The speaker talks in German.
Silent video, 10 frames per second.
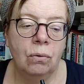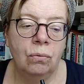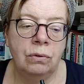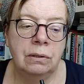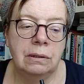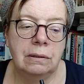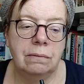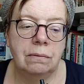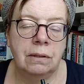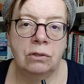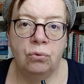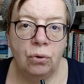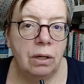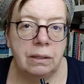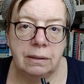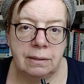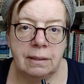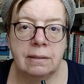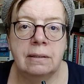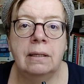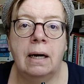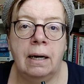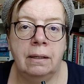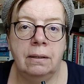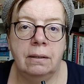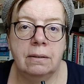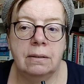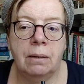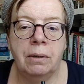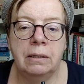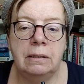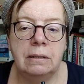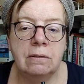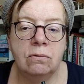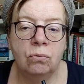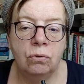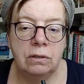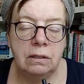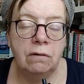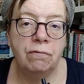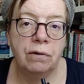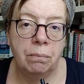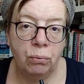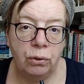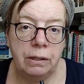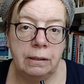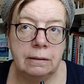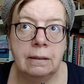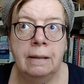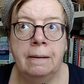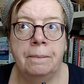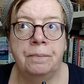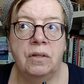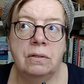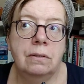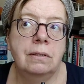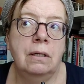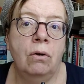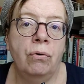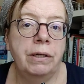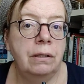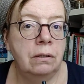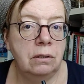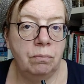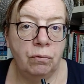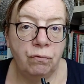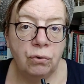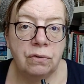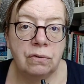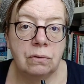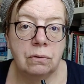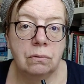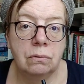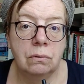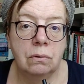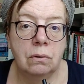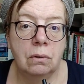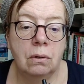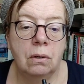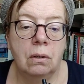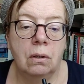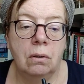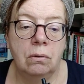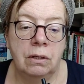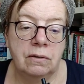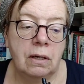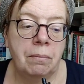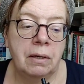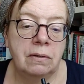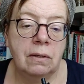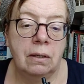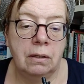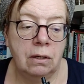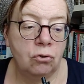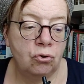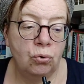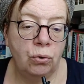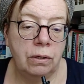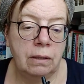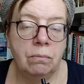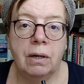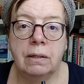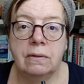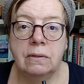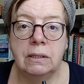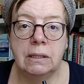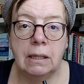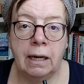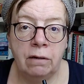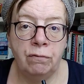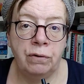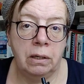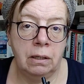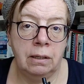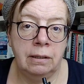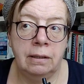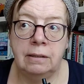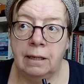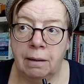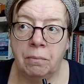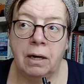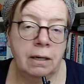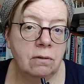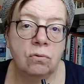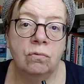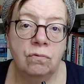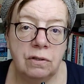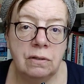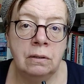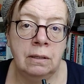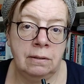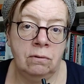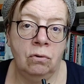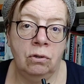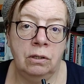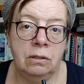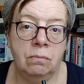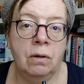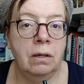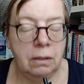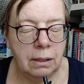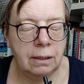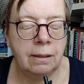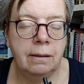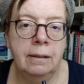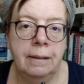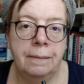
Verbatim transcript: Und natürlich ist das eine Angst, aber die ist so tief verbuddelt, das ist den Leuten nicht bewusst. Jetzt kann man sagen, ja schön, das macht es nicht einfacher, ne? Die haben Angst und wissen das noch nicht mal. Ja,